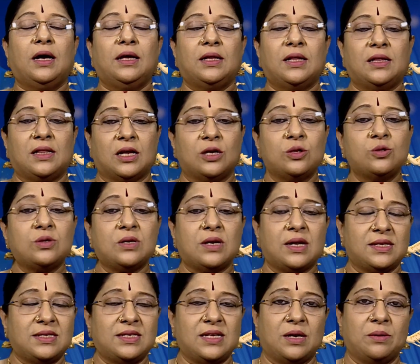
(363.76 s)
இந்த தனுசு
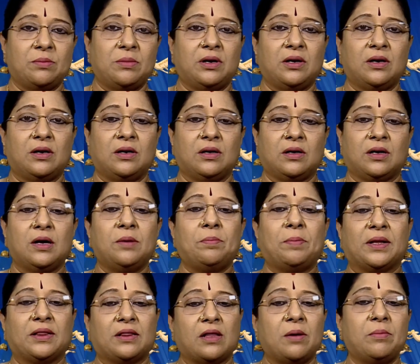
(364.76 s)
ராசி அன்பர்களுக்கு
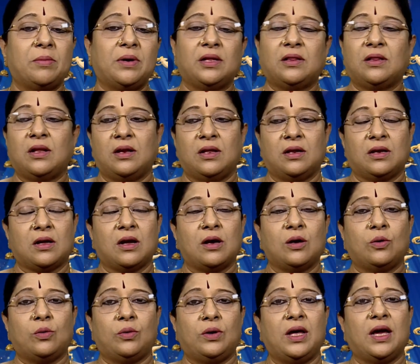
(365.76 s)
பத்தாம் இடத்தில்
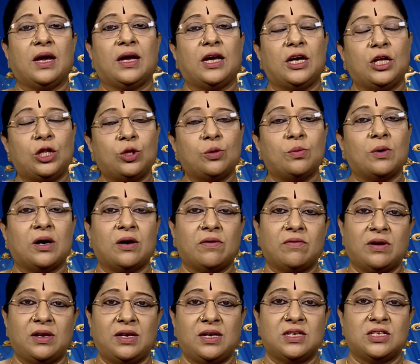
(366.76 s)
இருக்கக்கூடிய கேத்து
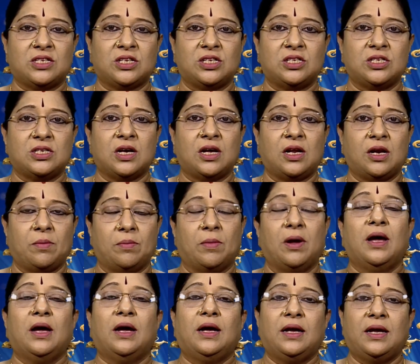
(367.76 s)
பகவானின் சஞ்சாரம்
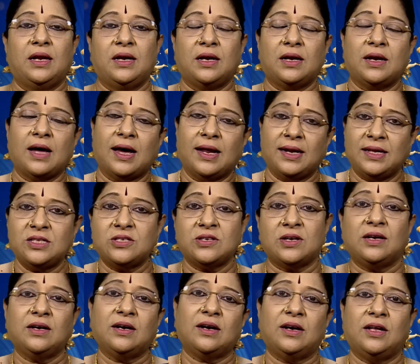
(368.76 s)
இன்று
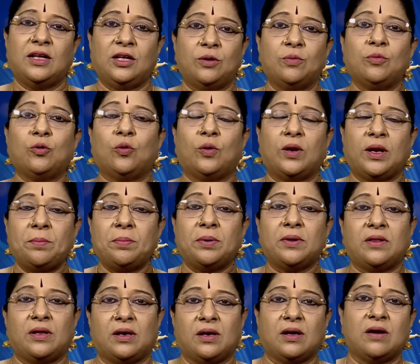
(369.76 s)
அலைச்சல்களையும்
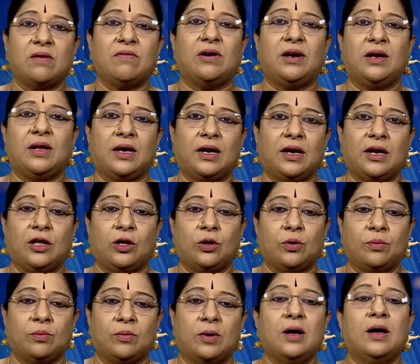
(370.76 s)
குறைப்பதற்கு வழி
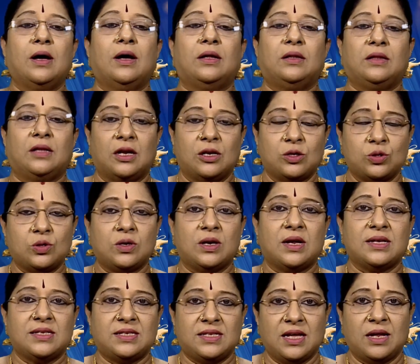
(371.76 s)
கிடைக்கும் தனுசு
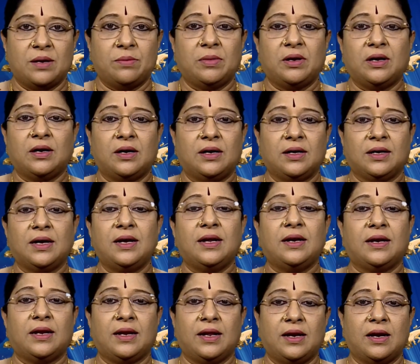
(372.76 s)
ராசி அன்பர்களுக்கு
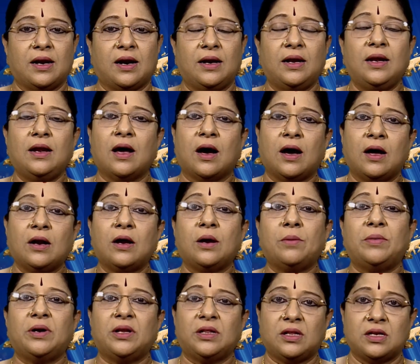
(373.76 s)
இன்றைய நாளில்
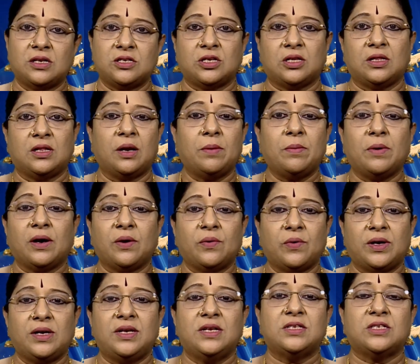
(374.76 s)
ஆறாம் இடத்தில் சந்திர
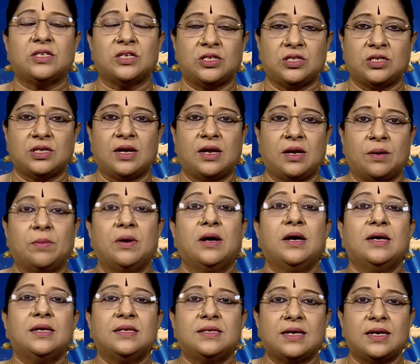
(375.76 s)
பகவானின் சஞ்சாரம்
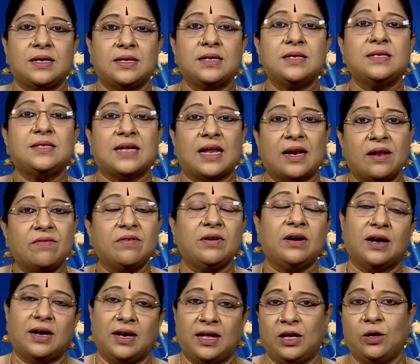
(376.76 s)
சற்று
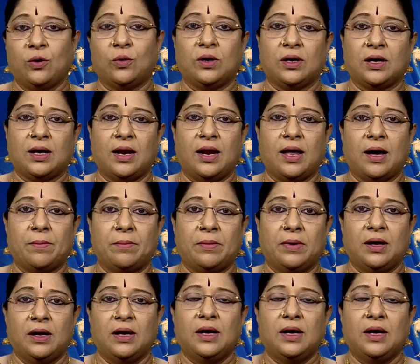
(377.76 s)
செலவுகளை கொடுக்கலாம்